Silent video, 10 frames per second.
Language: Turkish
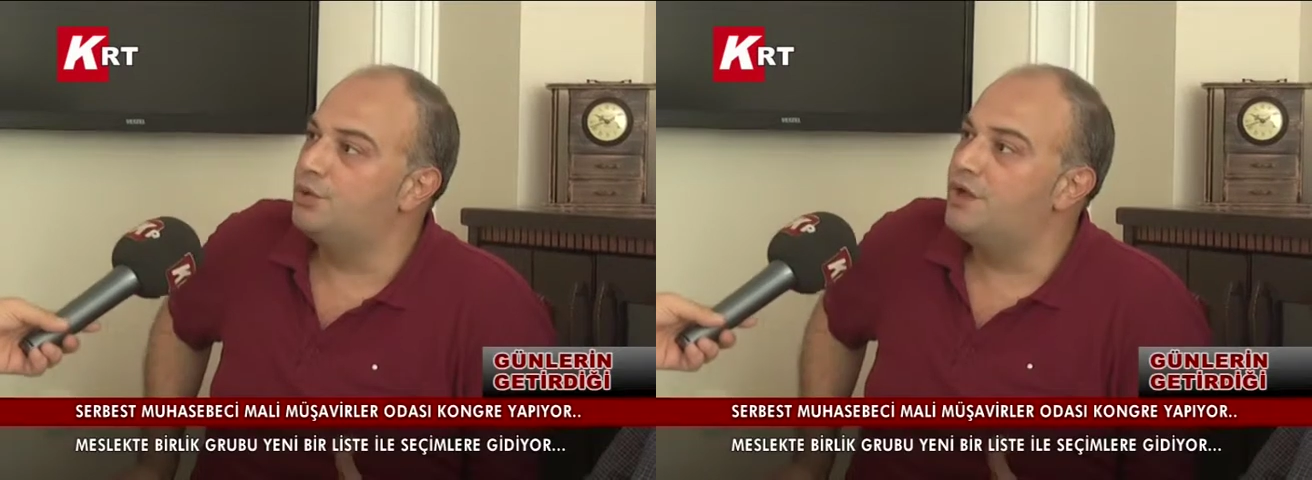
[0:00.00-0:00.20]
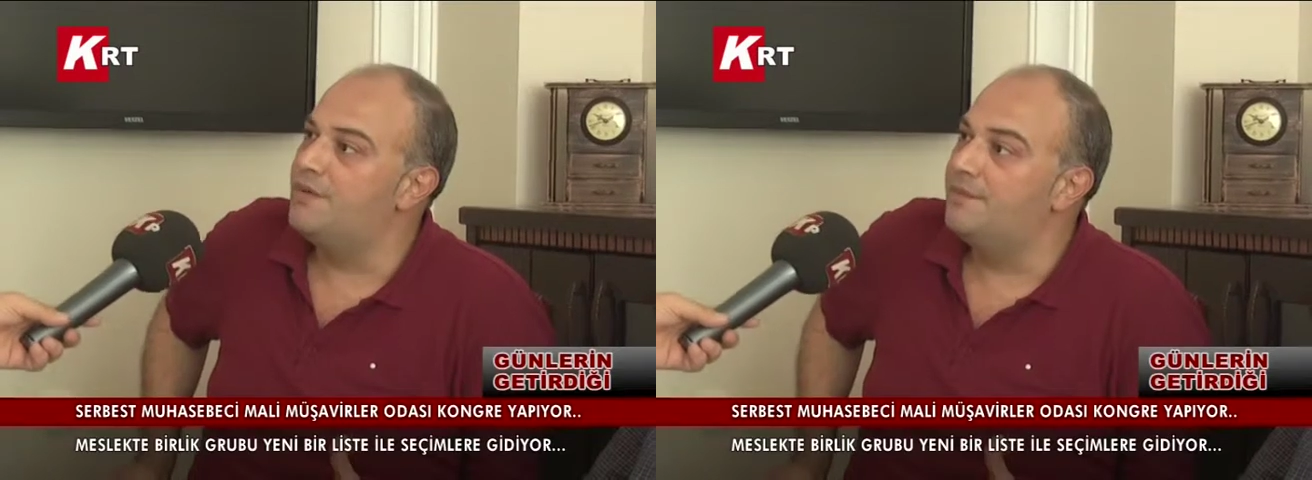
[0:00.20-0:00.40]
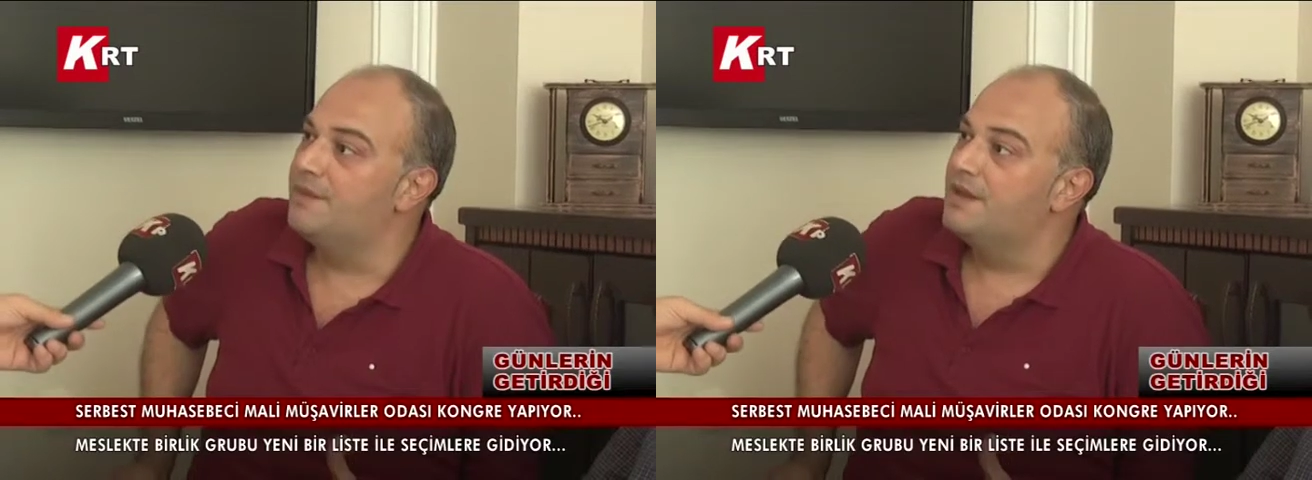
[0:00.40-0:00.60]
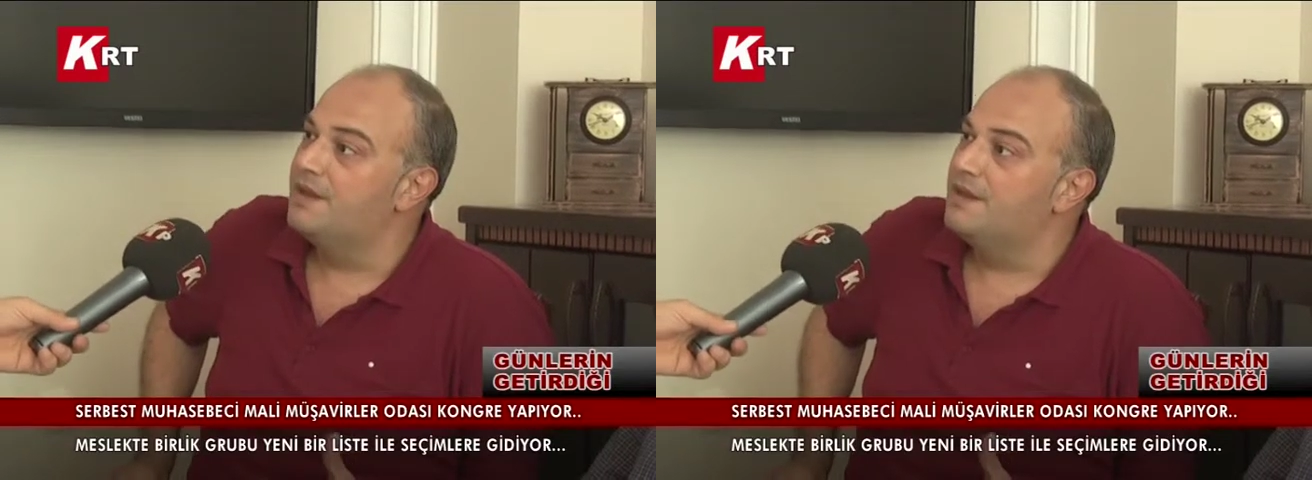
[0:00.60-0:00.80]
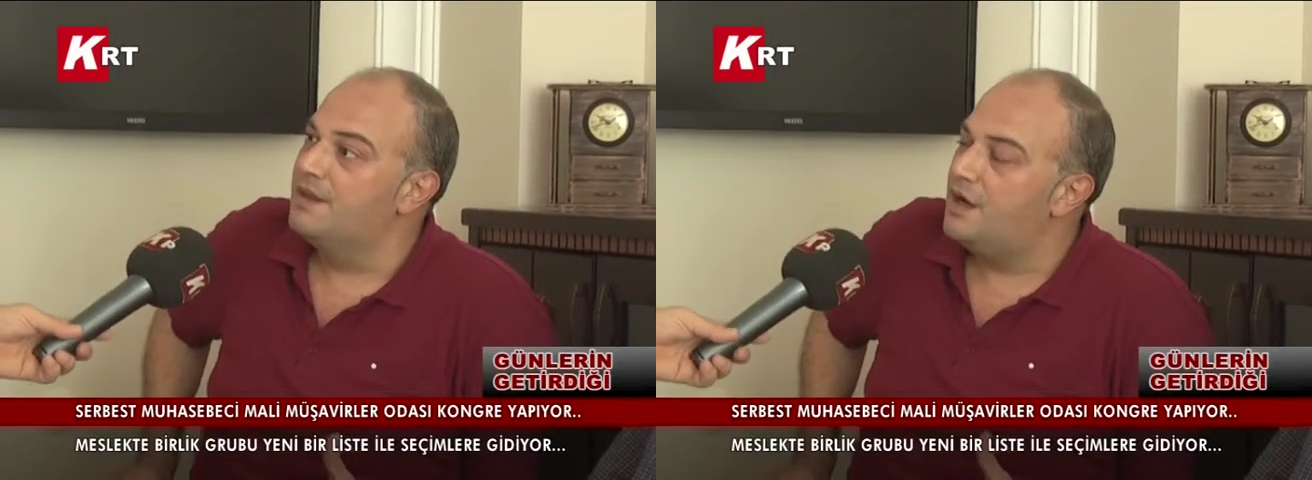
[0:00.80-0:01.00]
oldu ama
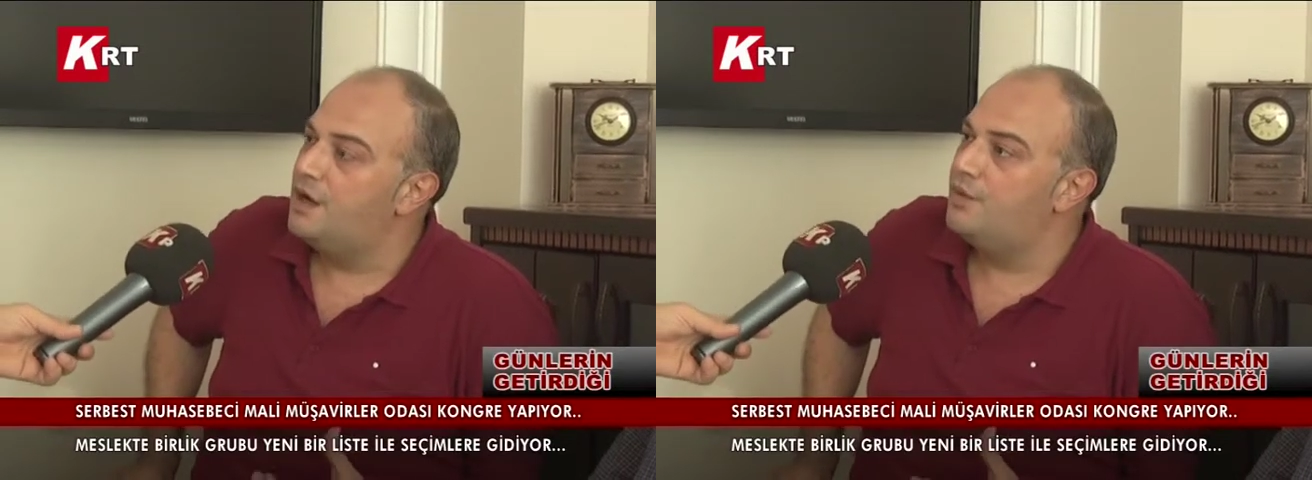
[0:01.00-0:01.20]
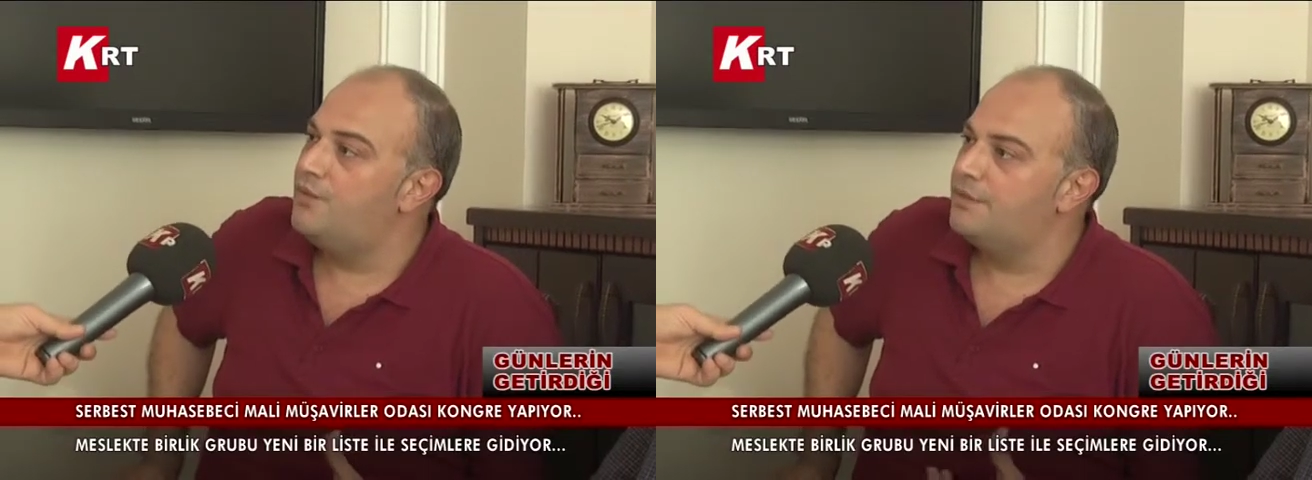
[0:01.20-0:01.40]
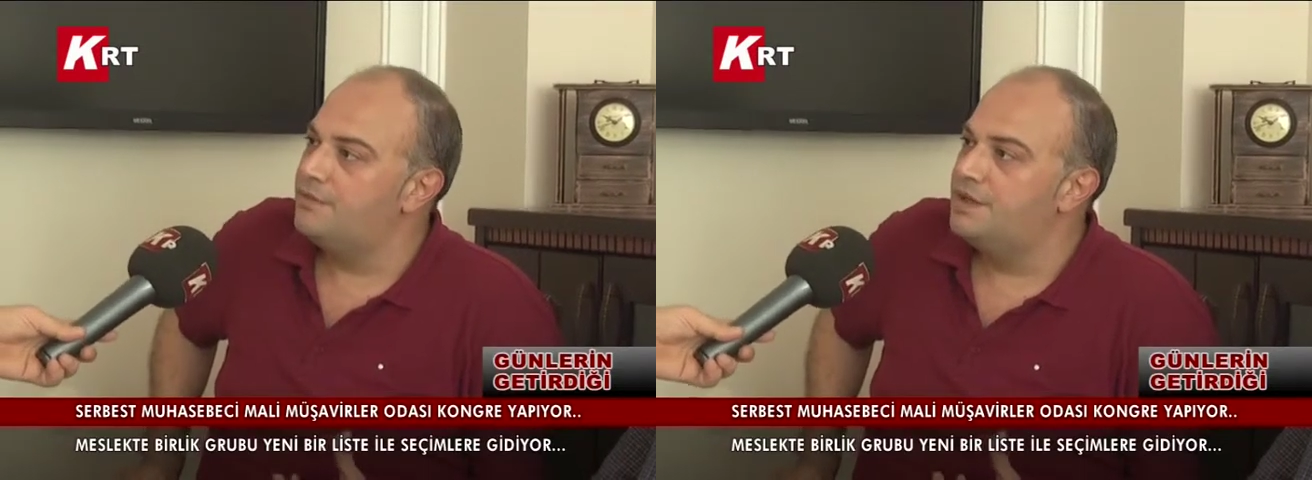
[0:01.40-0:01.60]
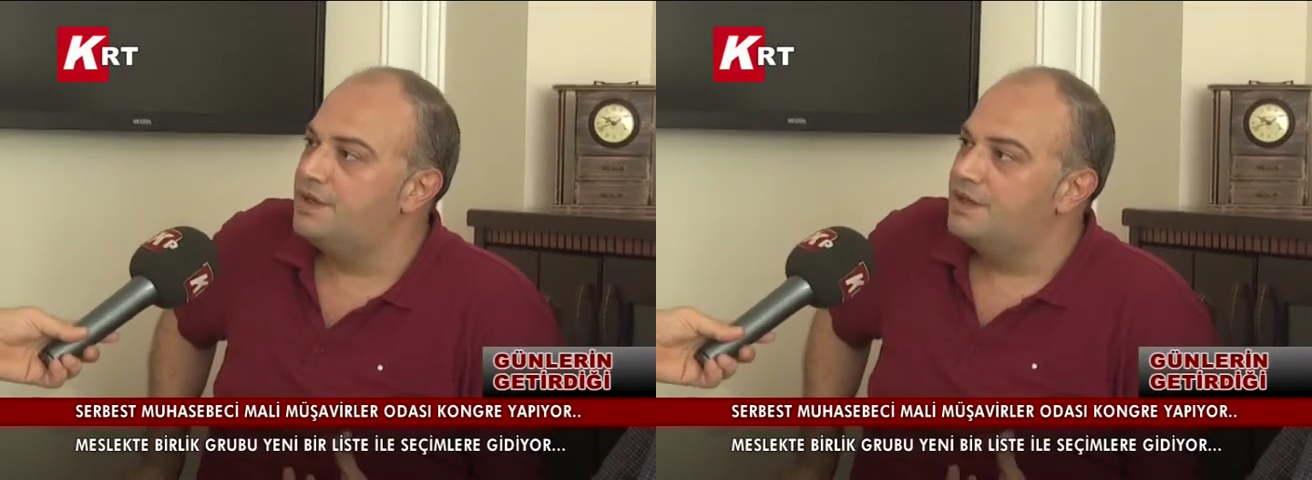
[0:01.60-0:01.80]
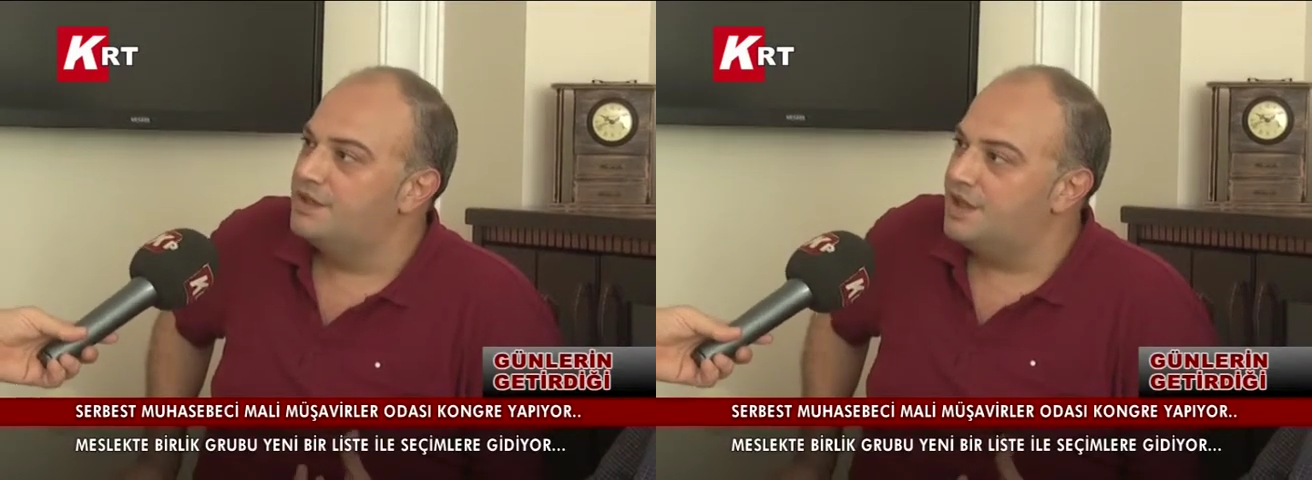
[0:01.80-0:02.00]
hala ufak bir
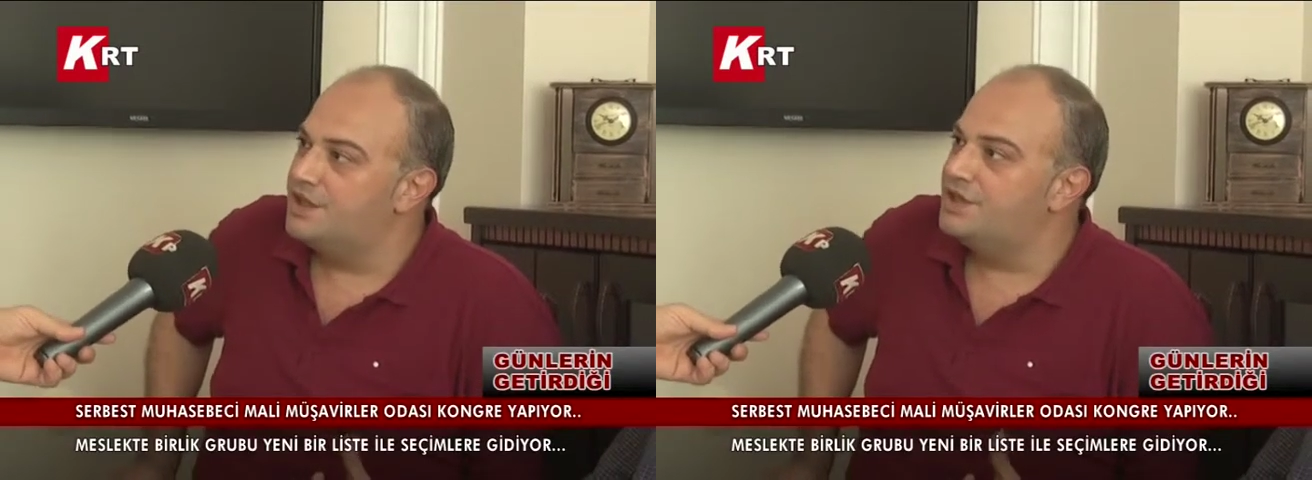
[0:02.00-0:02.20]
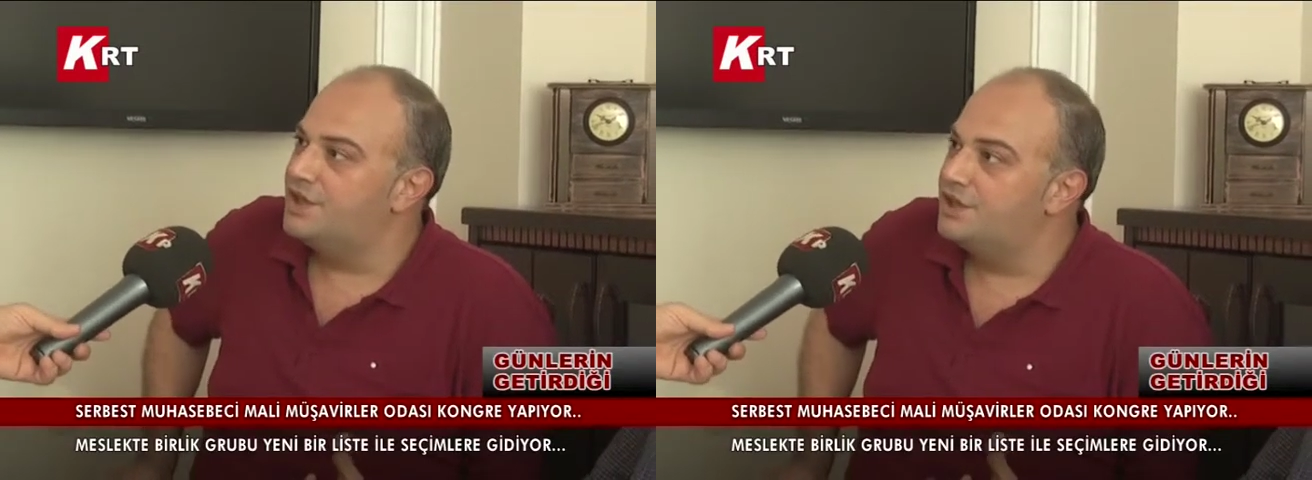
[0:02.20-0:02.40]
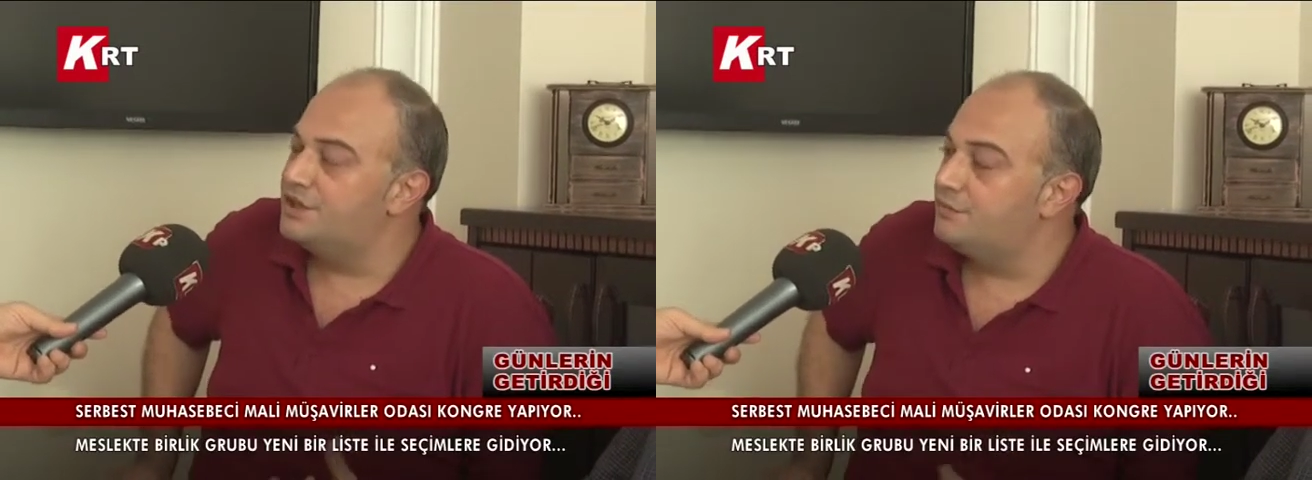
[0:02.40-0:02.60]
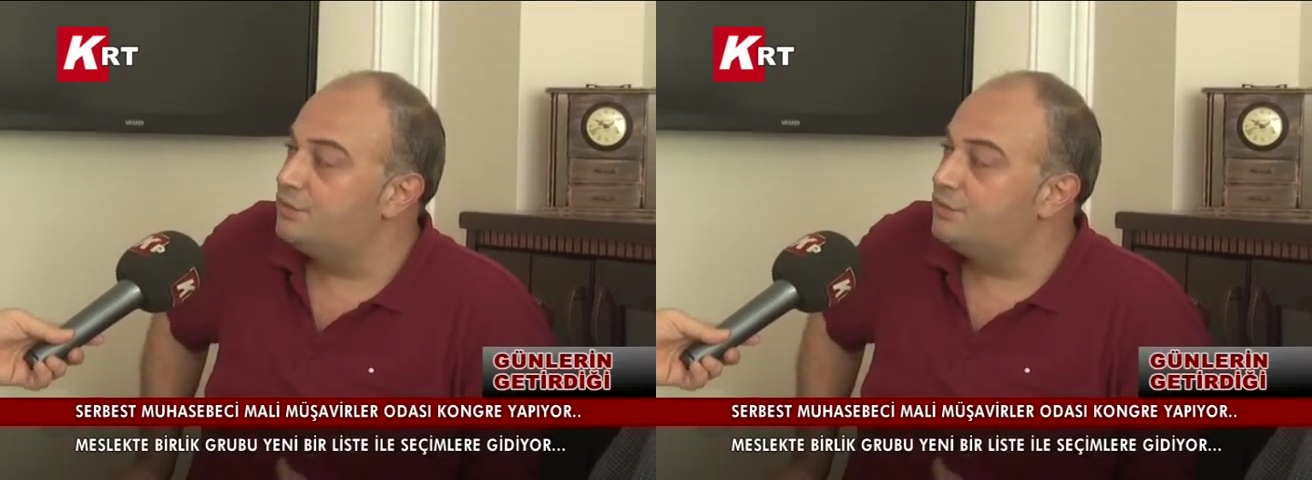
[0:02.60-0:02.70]
kent sayılır.